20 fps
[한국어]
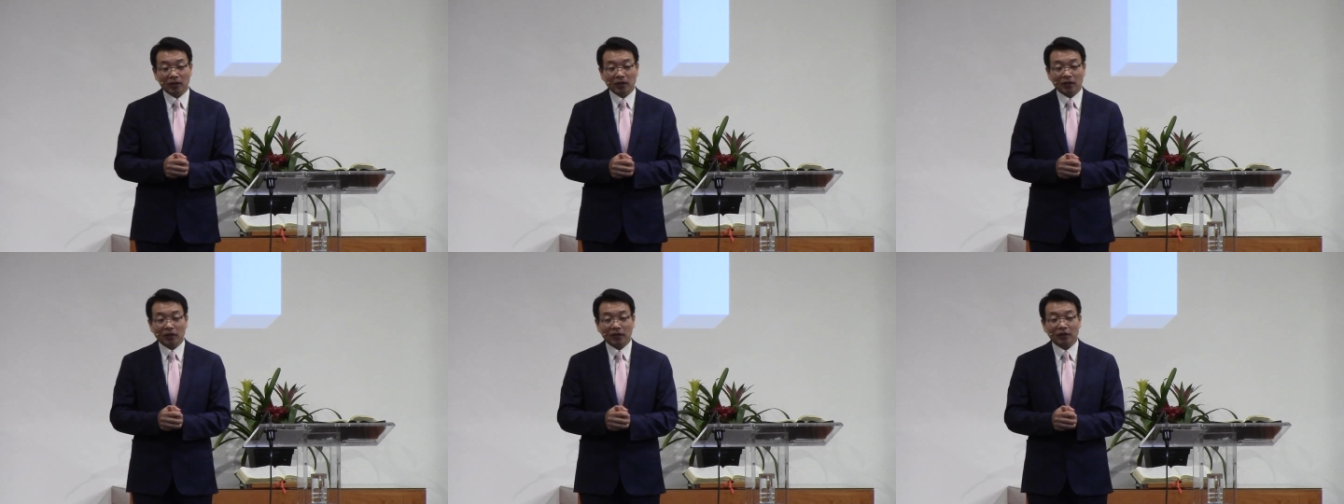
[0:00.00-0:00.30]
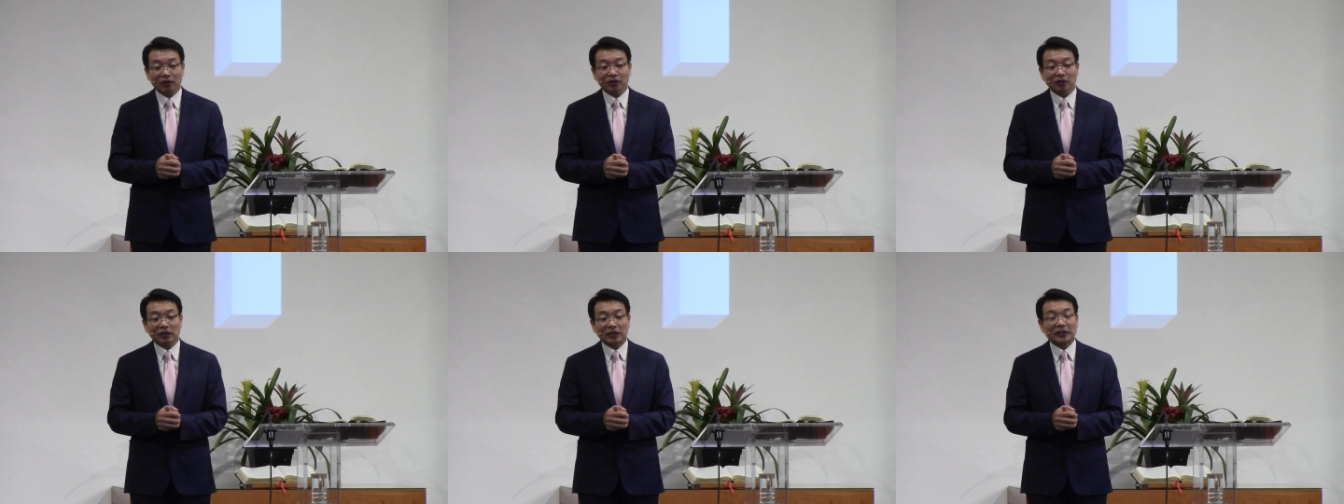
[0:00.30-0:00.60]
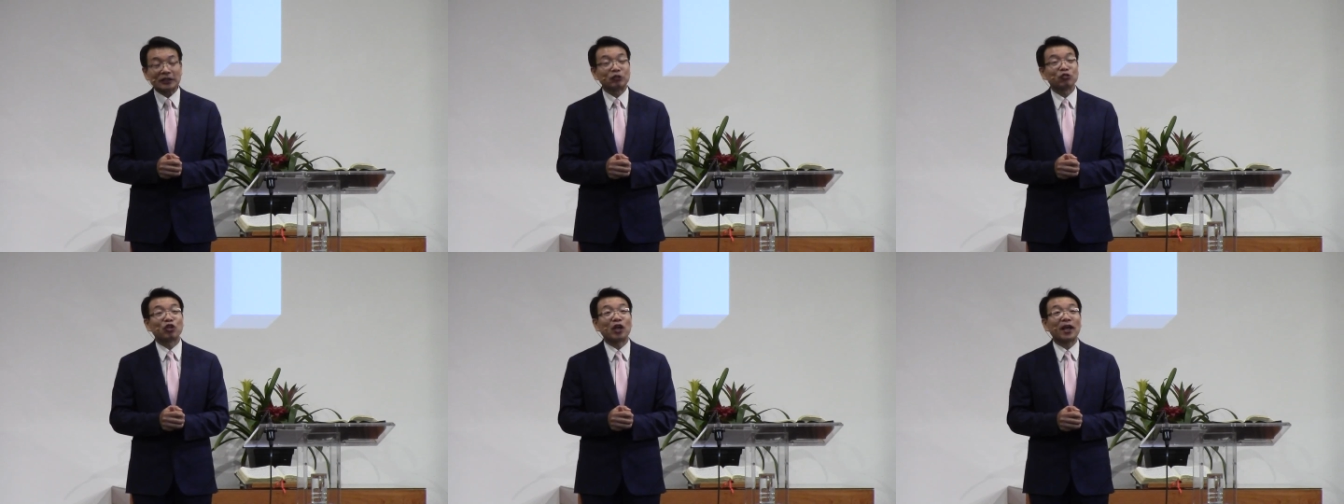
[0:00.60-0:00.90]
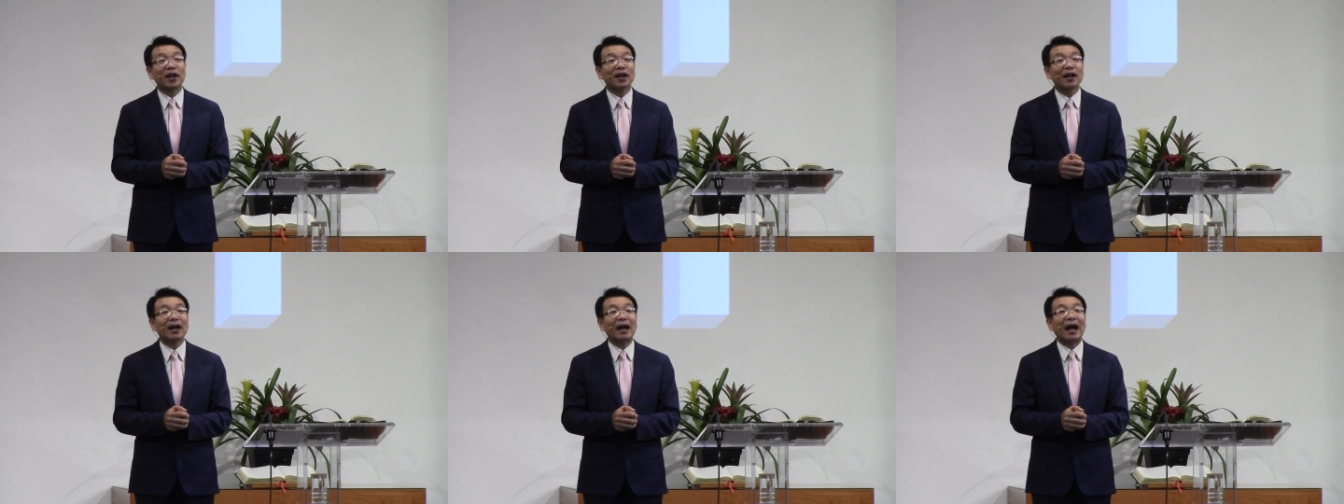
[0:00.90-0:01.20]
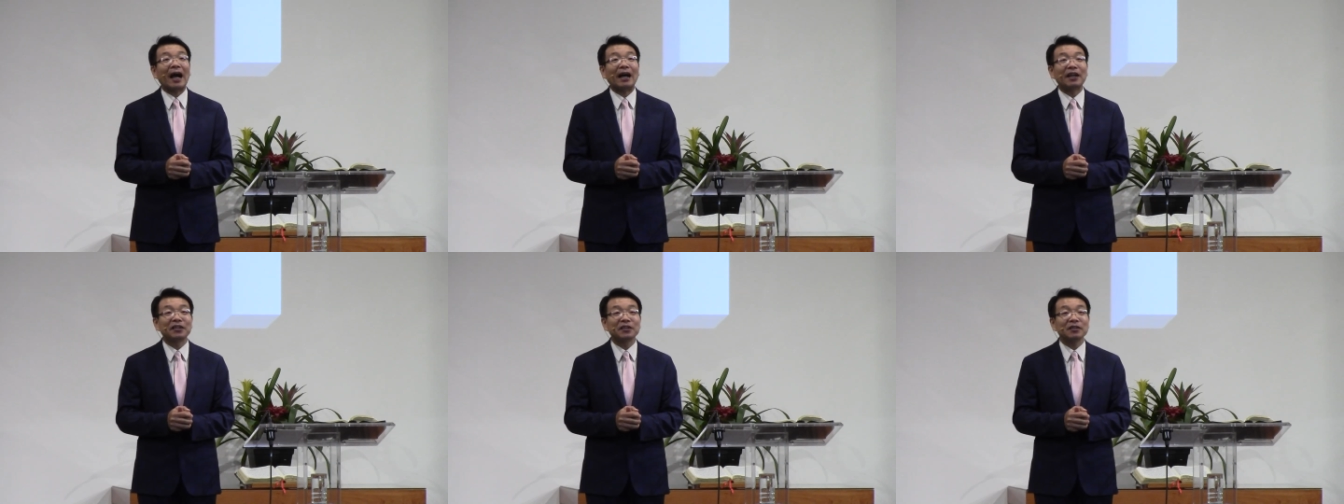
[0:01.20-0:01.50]
어, 그
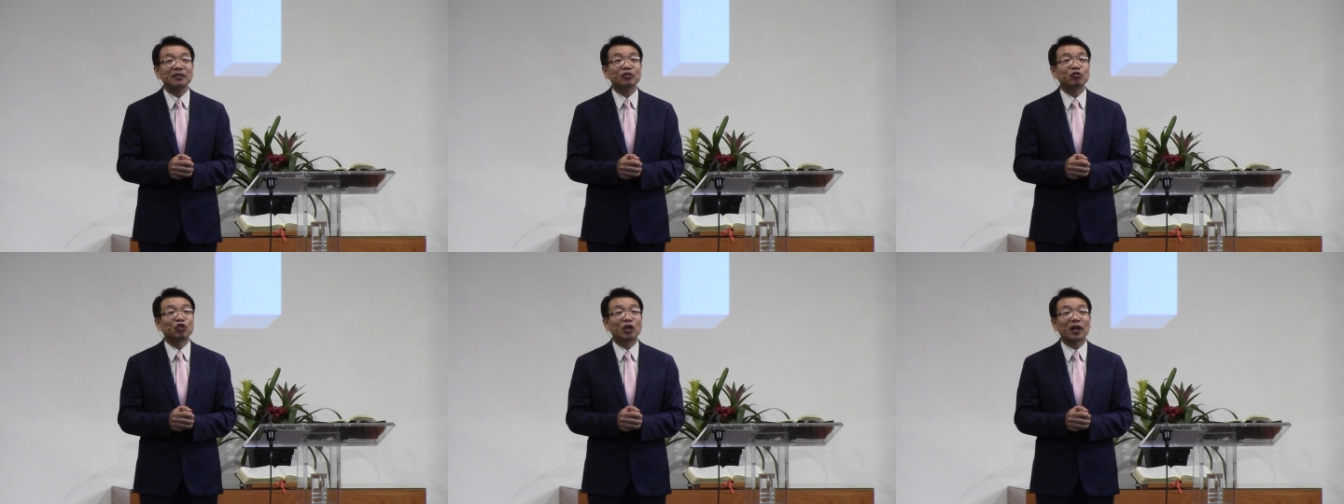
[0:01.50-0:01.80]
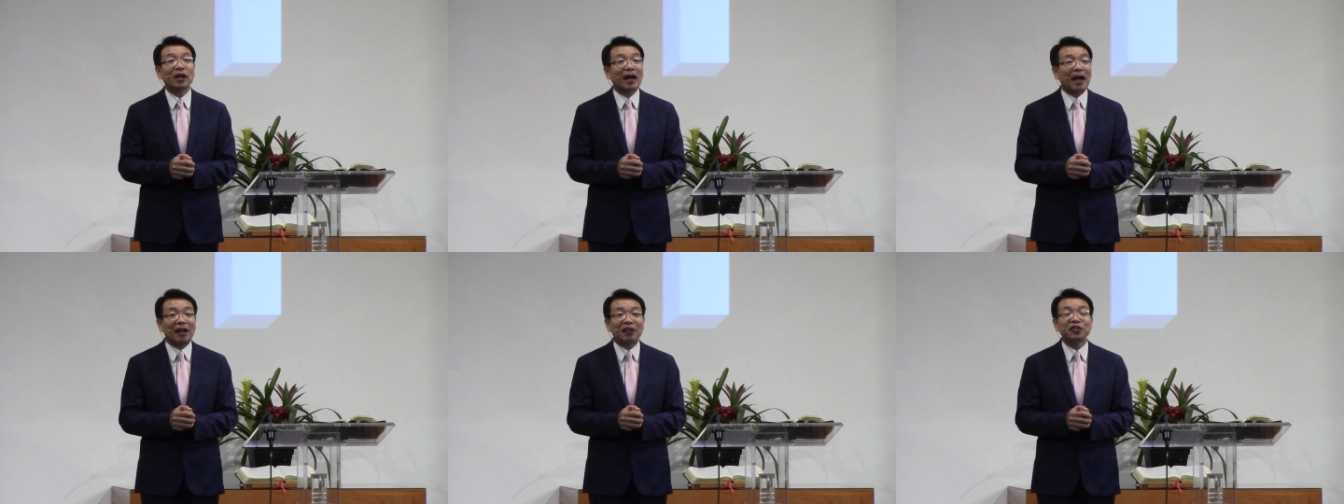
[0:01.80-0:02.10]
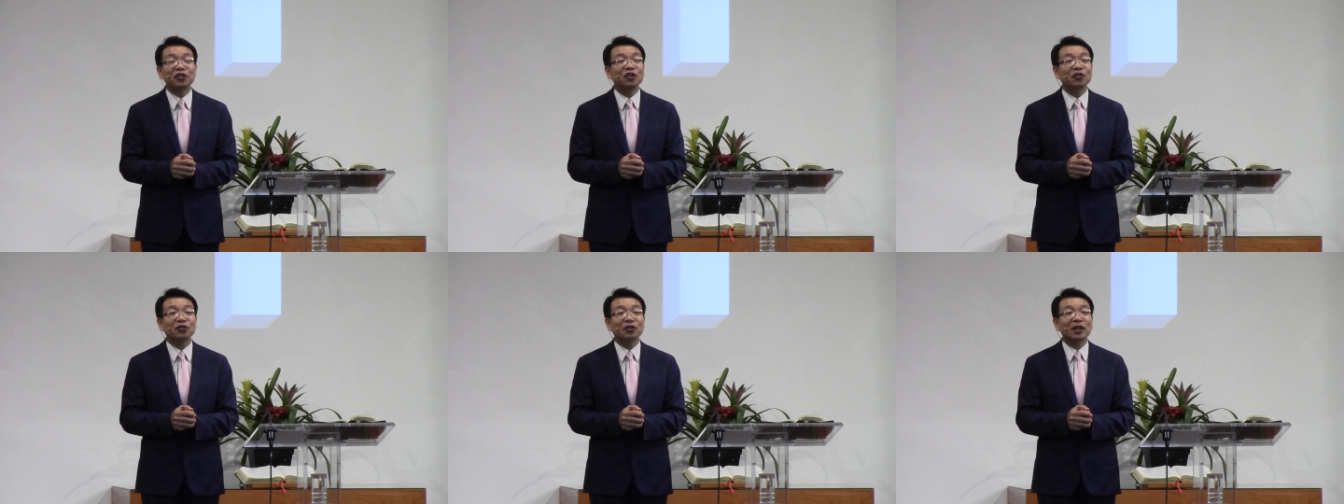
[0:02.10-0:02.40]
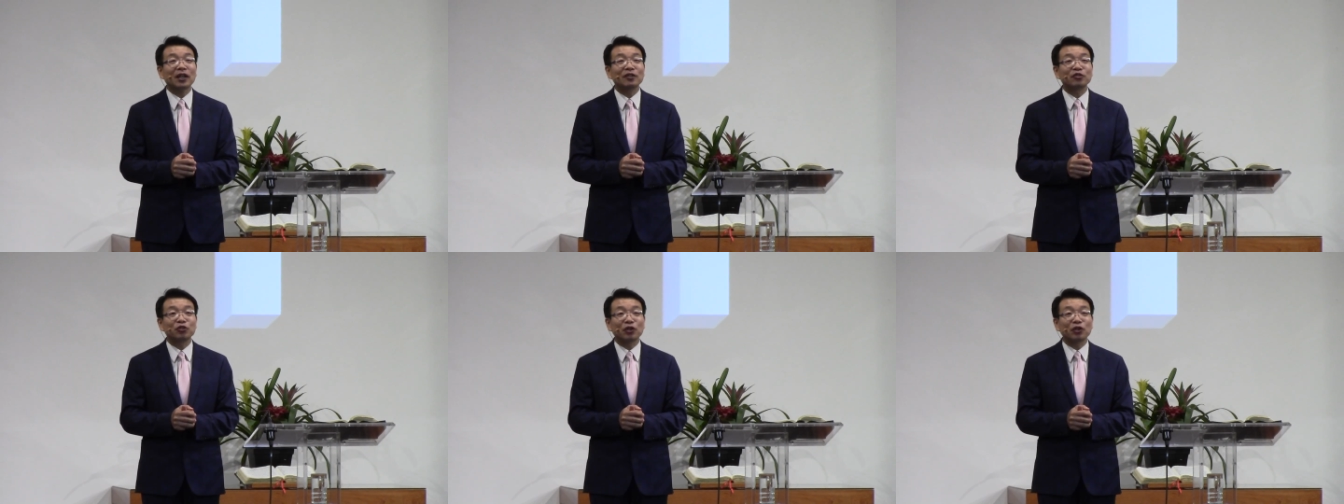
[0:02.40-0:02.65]
죄가 안 죄가 아니었다,